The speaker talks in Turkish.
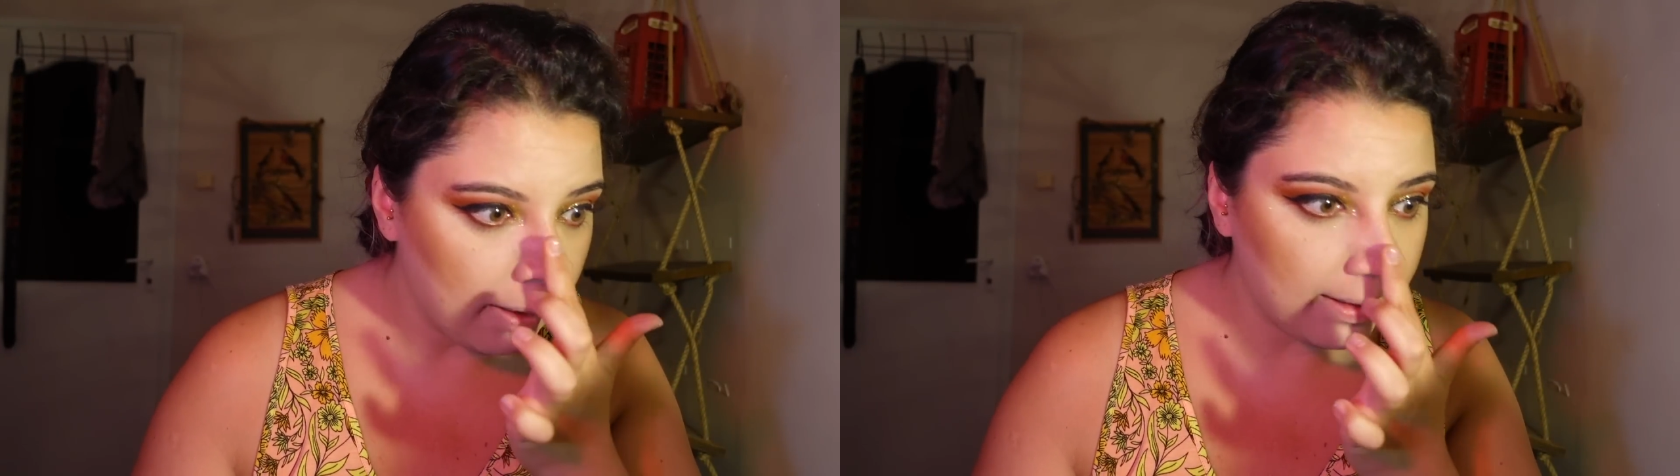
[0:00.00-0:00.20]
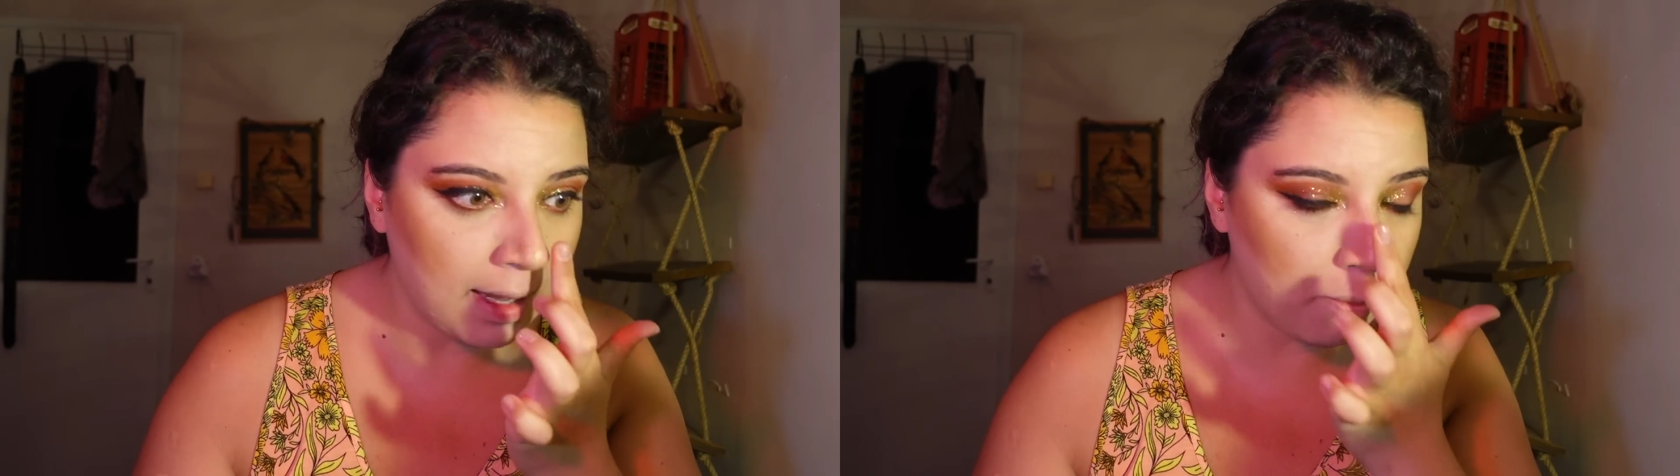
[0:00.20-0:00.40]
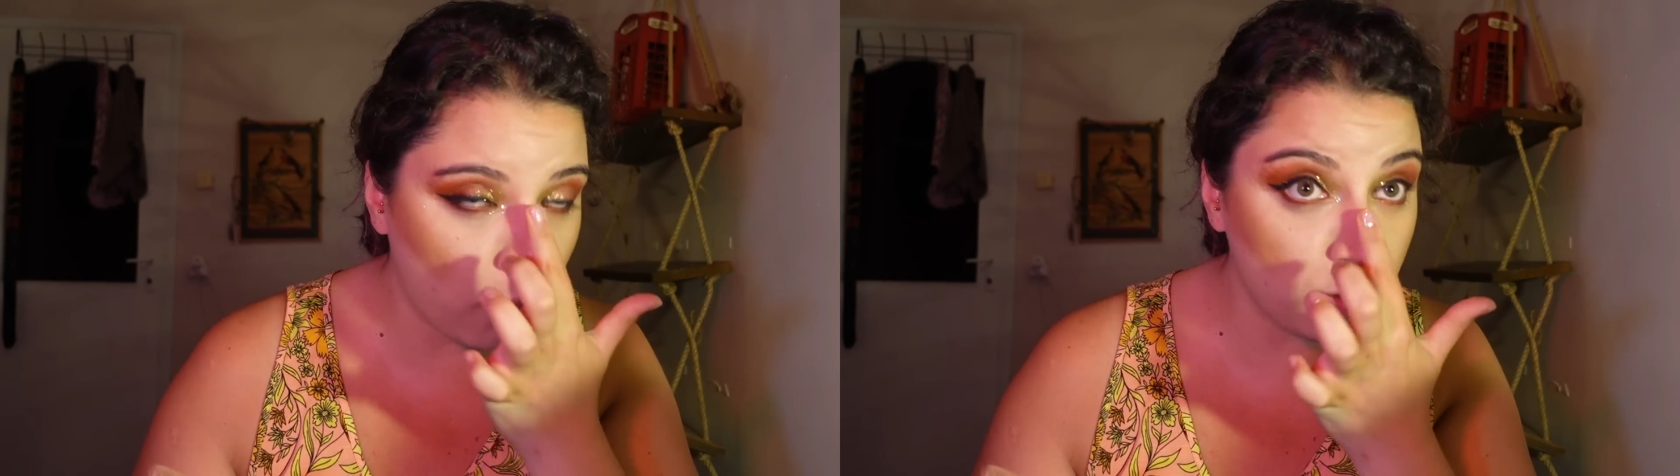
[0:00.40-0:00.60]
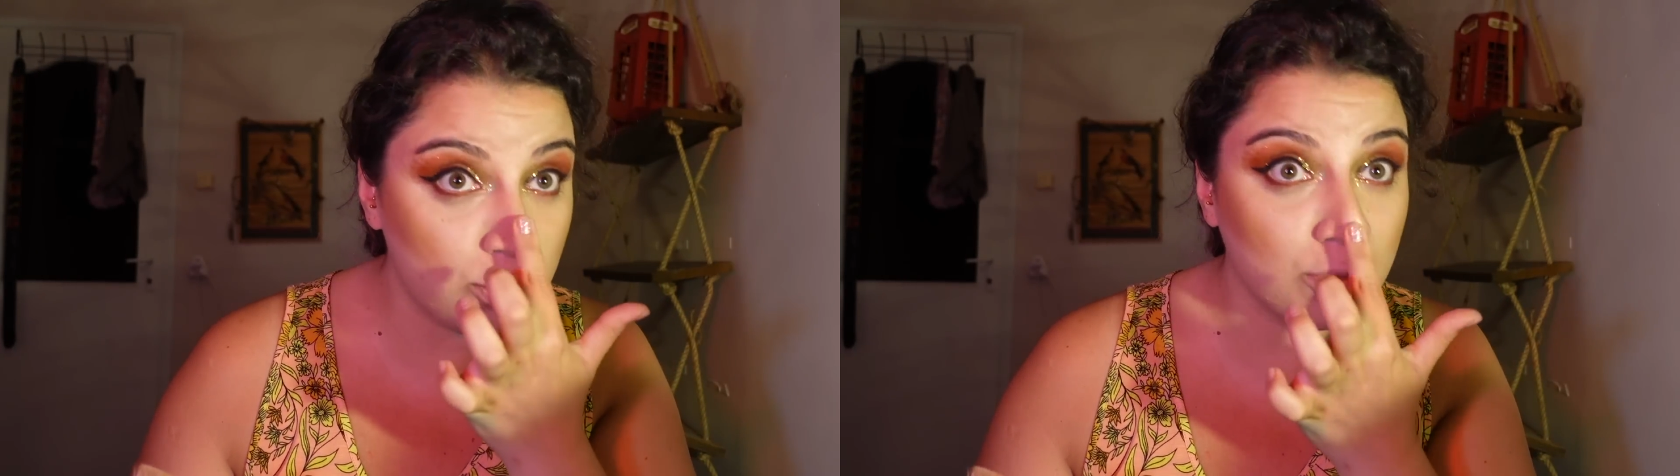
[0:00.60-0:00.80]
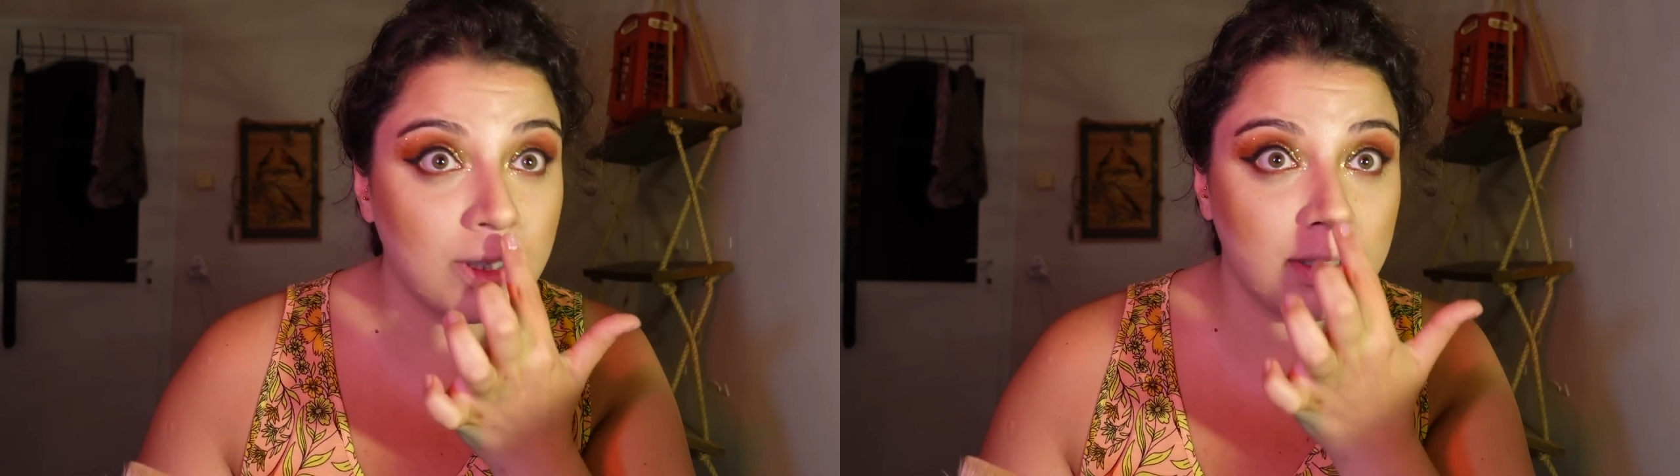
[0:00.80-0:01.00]
Tek
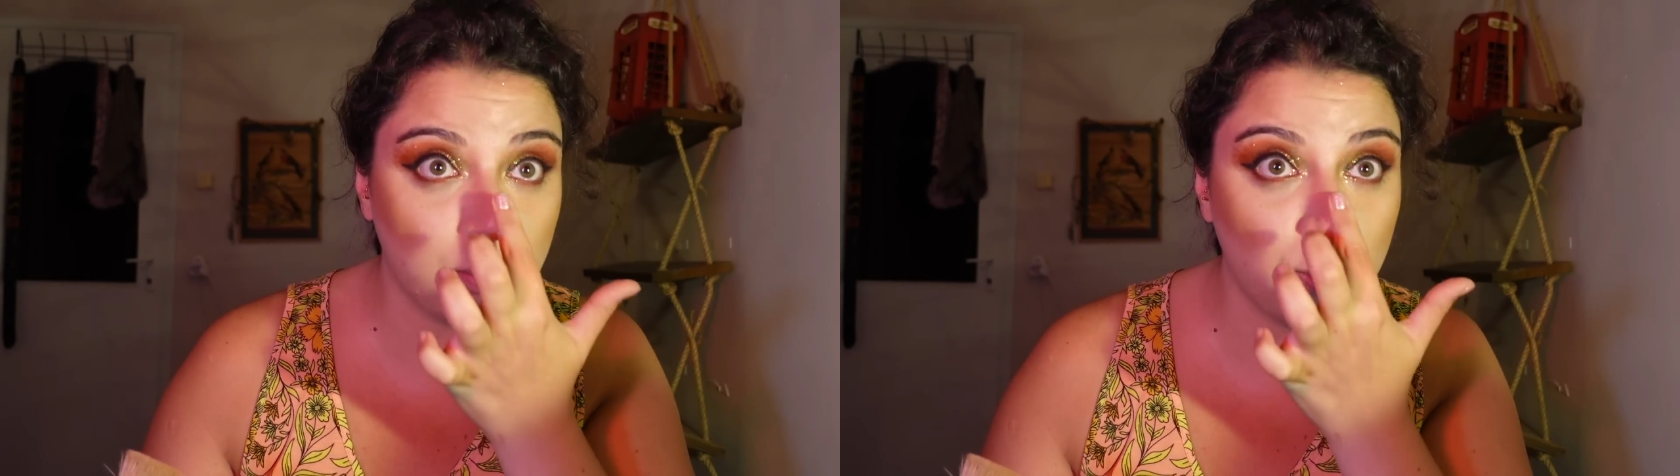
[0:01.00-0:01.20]
boşlukları